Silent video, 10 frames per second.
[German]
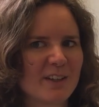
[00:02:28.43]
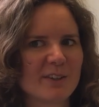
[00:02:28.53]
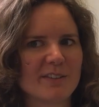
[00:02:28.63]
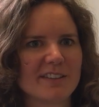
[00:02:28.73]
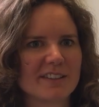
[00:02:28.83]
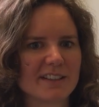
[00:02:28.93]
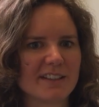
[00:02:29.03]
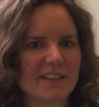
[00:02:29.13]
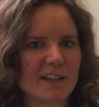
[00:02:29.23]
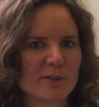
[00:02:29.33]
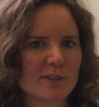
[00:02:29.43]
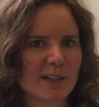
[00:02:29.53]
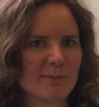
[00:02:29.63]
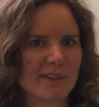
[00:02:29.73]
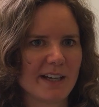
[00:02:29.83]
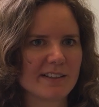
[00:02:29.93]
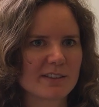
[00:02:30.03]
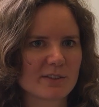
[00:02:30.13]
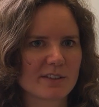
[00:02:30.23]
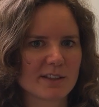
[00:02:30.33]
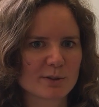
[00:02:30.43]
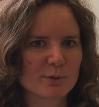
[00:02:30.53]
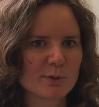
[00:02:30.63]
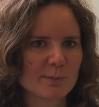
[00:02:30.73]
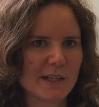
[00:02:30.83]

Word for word: Und äh, dadurch haben wir eigentlich schon einen ganz guten